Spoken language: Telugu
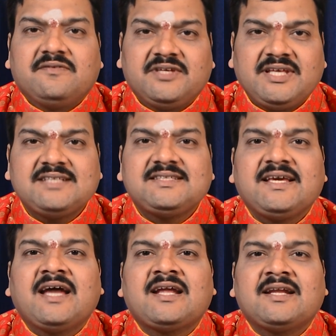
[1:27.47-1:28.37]

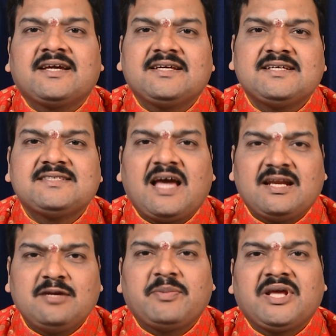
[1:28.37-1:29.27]
విదేశీయానానికి చేసే
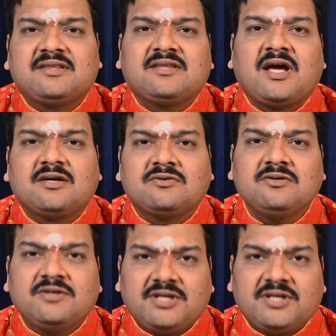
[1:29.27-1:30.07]
అన్ని ప్రయత్నాలకు